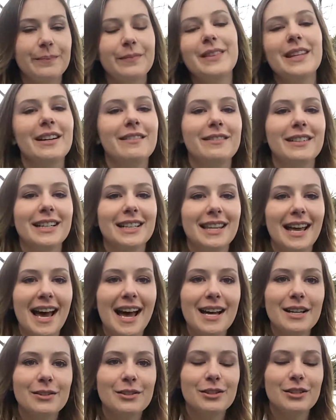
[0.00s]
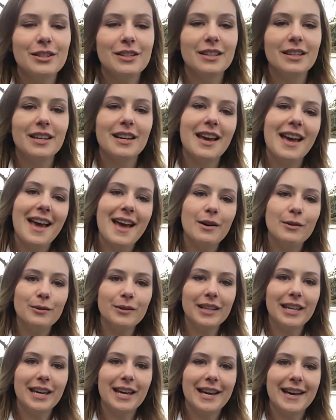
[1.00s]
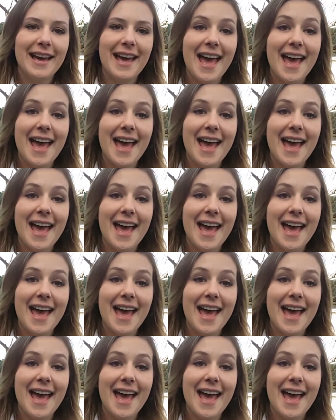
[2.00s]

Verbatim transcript: na verdade, é o que?